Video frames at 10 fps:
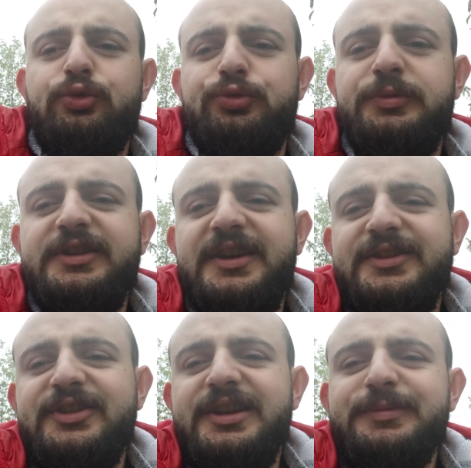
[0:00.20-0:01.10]

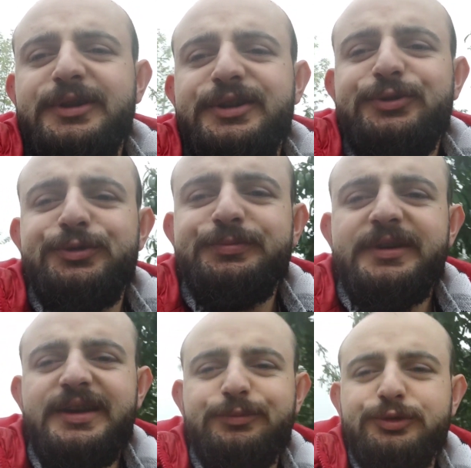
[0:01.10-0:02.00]
Cümleten selamun aleyküm
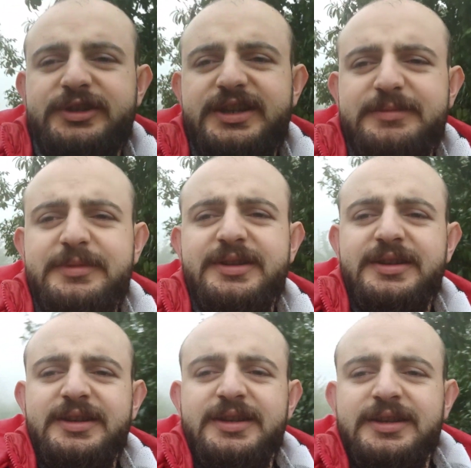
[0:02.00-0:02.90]
ben Abdülkerim.
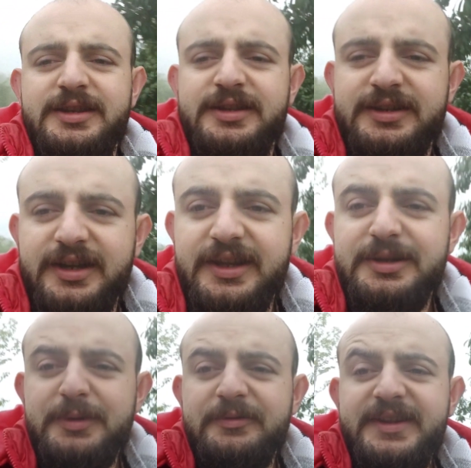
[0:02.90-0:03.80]

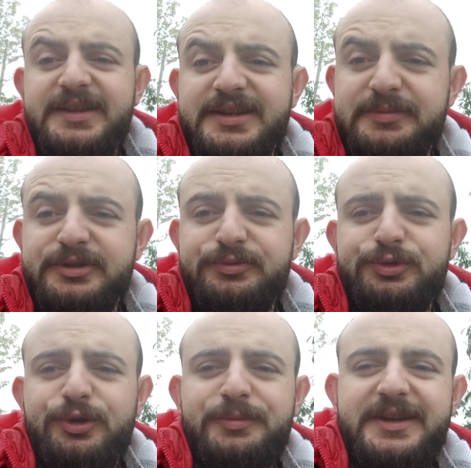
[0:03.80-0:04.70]
Kanalıma ve yeni bir
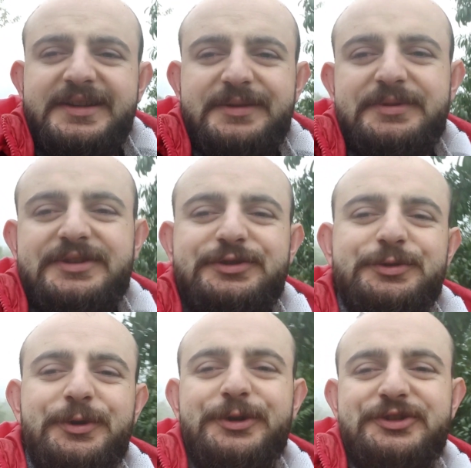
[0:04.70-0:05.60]
videoma hepiniz
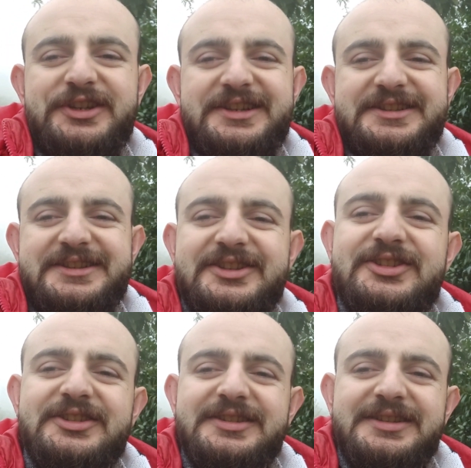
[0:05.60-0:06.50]
hoş
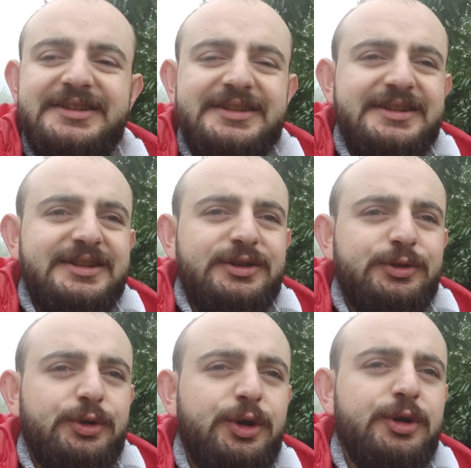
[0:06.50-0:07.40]
geldiniz.
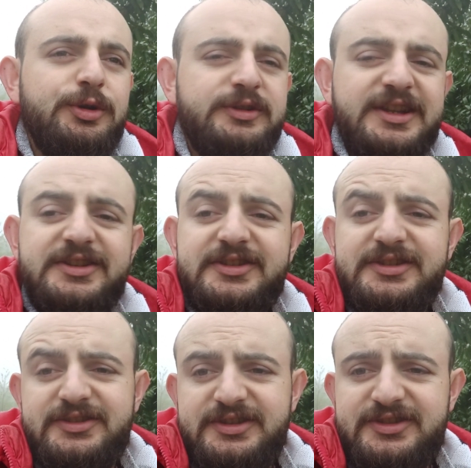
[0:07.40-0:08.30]

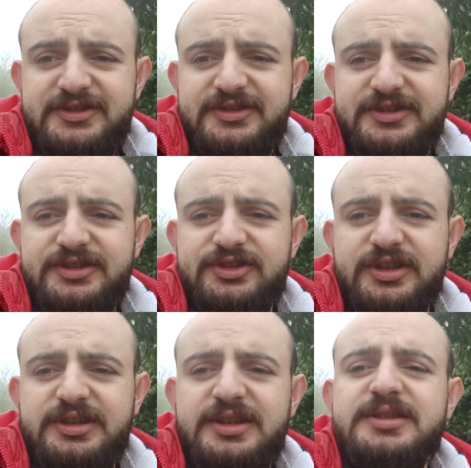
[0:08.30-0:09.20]
Nasılsınız? İyisinizdir
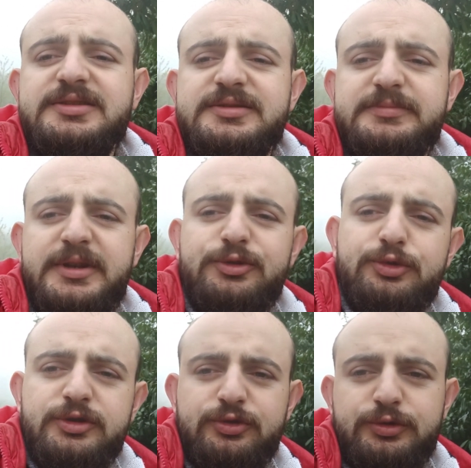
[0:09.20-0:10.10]
inşallah. Beni
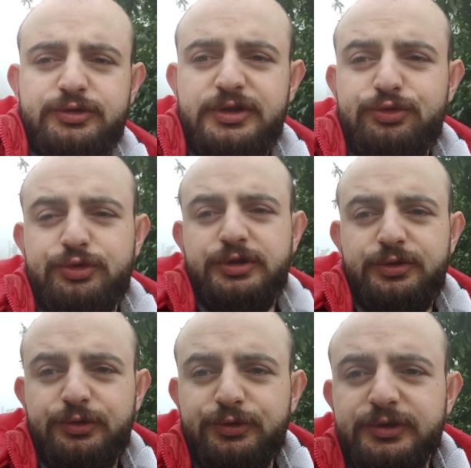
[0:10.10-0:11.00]
soracak olsanız şükürler
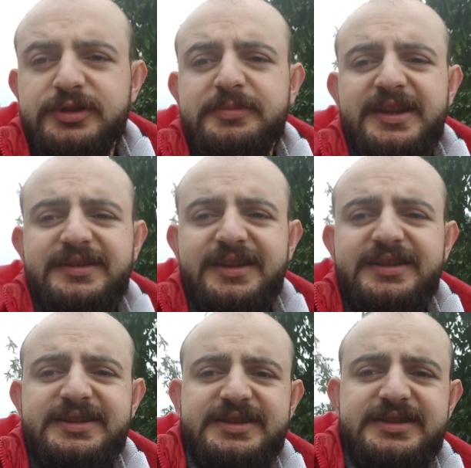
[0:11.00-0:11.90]
olsun ki ben de
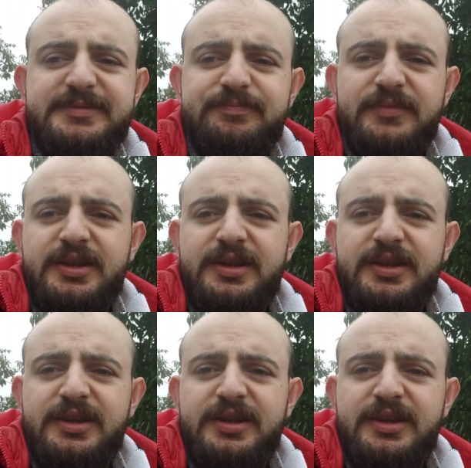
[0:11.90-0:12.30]
iyiyim.